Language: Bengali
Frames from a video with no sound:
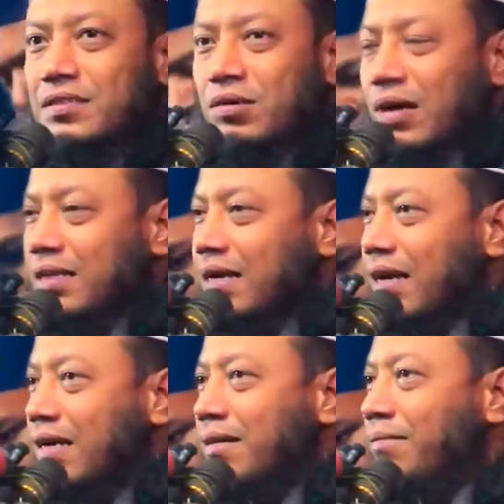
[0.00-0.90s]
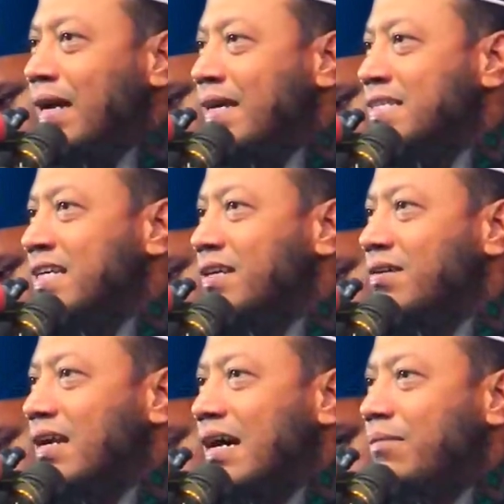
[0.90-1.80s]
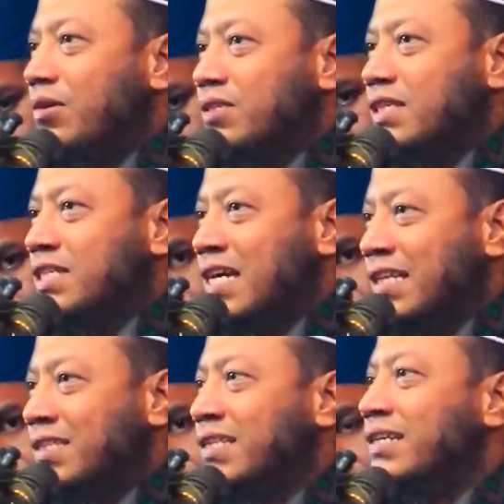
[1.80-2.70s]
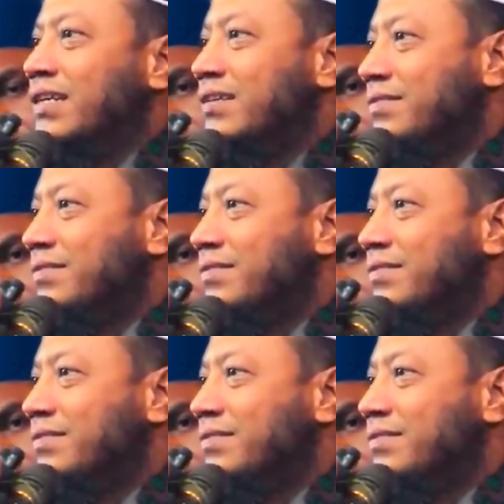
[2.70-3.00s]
দোকানদারের একটা মেয়ে ছিল নাম হচ্ছে শান্তি